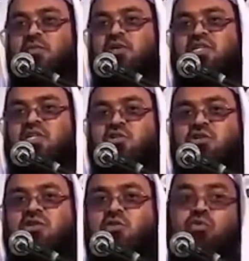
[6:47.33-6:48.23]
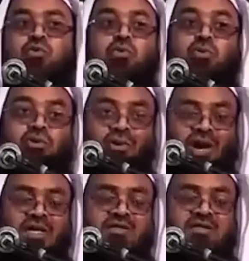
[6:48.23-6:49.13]
বিয়ে যেহেতু একটা গুরুত্বপূর্ণ
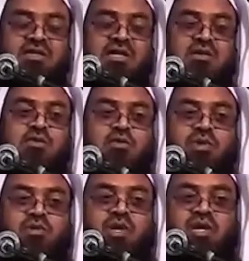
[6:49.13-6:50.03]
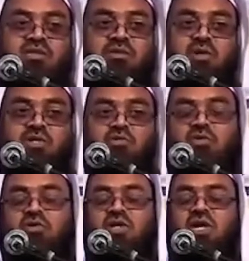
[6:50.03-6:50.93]
কাজ সেখানে খোদবাতুল হাজা পড়া
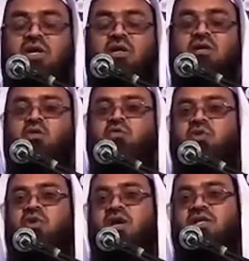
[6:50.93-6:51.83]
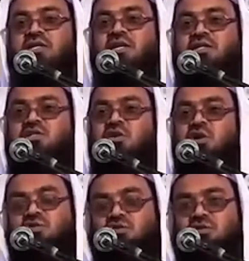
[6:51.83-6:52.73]
সুন্নত খোদবাতুল হাজা
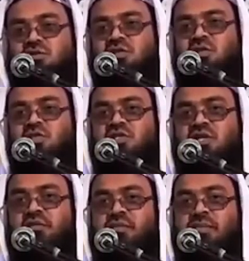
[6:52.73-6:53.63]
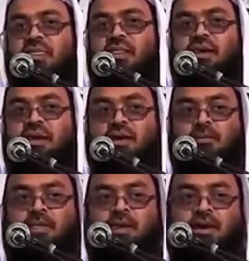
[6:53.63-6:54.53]
সহজ সেটা হচ্ছে
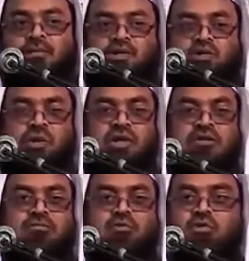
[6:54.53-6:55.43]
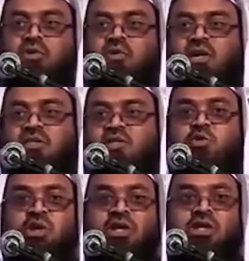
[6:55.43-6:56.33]
আমরা সবাই খুদবাতুল হাজা
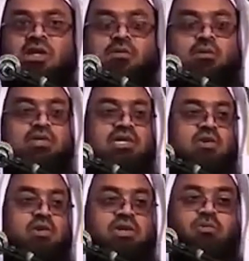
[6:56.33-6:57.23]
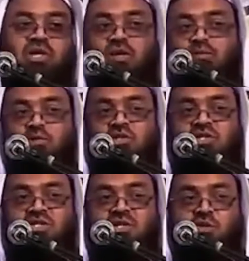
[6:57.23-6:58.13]
শুনি প্রতিদিন খতিব সাহেব
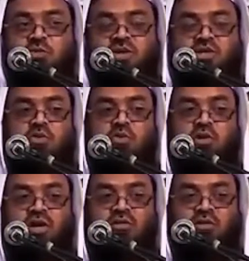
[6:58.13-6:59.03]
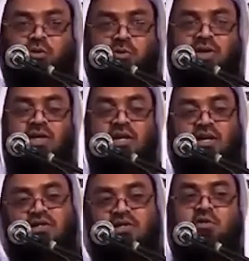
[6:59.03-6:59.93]
মসজিদে যে খোদবাটা শুরু করেন প্রথমে
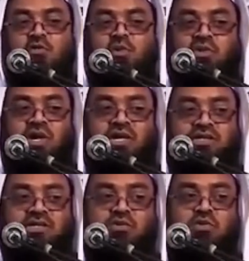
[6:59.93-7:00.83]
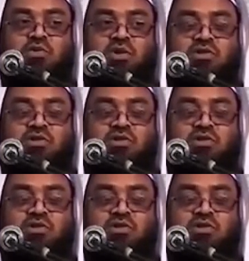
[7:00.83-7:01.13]
সেটা খুদবাতুল হাজা দিয়ে শুরু করেন